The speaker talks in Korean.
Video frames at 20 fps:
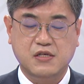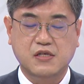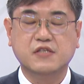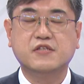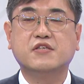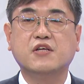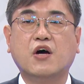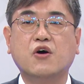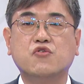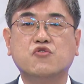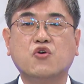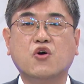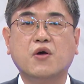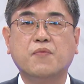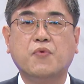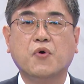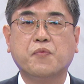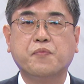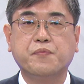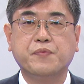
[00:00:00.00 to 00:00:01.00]

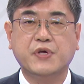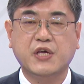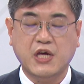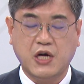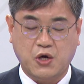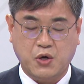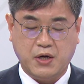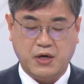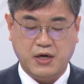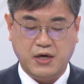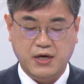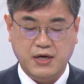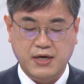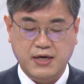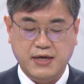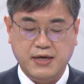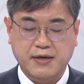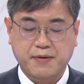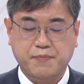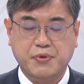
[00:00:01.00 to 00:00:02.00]
일상으로의 복귀와
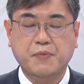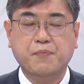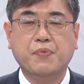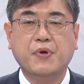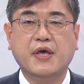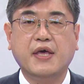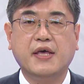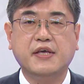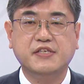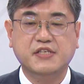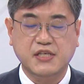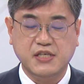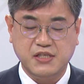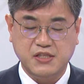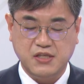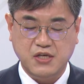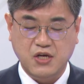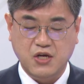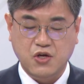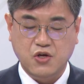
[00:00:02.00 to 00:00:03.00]

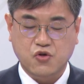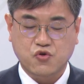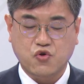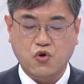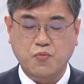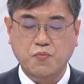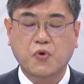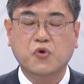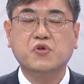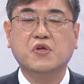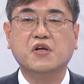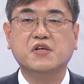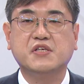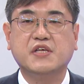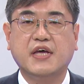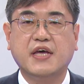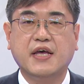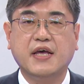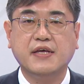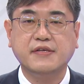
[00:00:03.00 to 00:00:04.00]
피폐해진
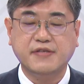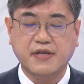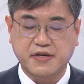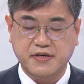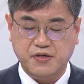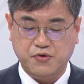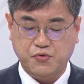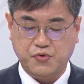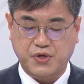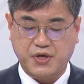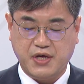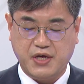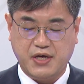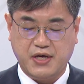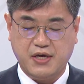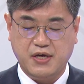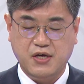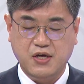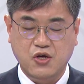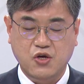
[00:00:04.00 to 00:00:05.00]
골목경제 해생을
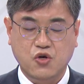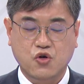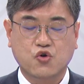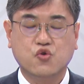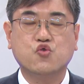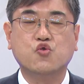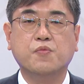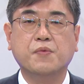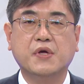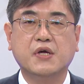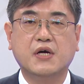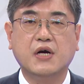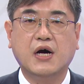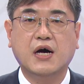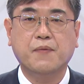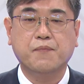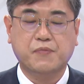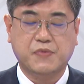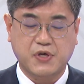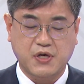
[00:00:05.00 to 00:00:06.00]
위해 국민과
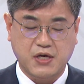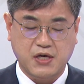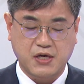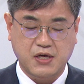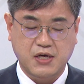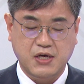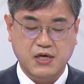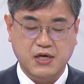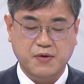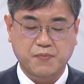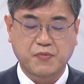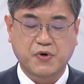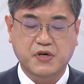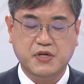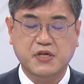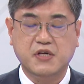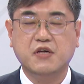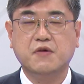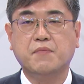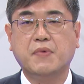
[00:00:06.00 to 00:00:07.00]
함께
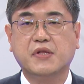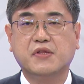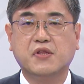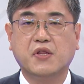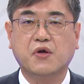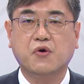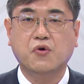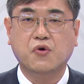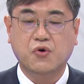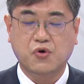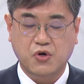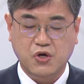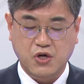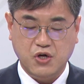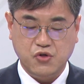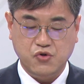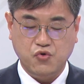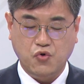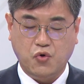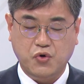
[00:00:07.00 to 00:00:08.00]
머리를 맞대고
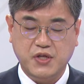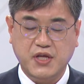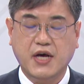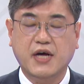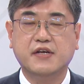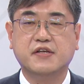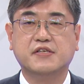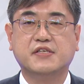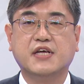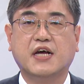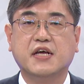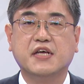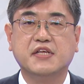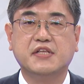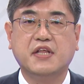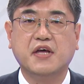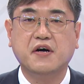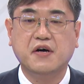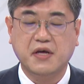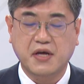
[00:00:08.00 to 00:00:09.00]
논의하는
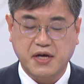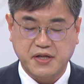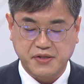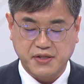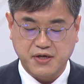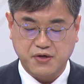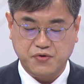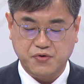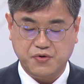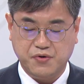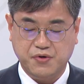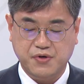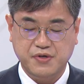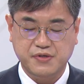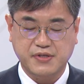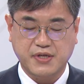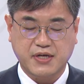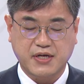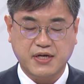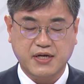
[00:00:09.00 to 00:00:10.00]
장이 되어야 한다고
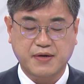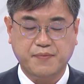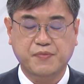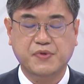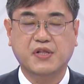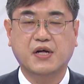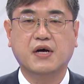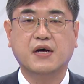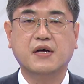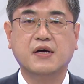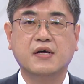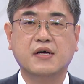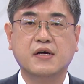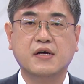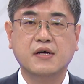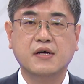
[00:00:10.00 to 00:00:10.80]
생각합니다.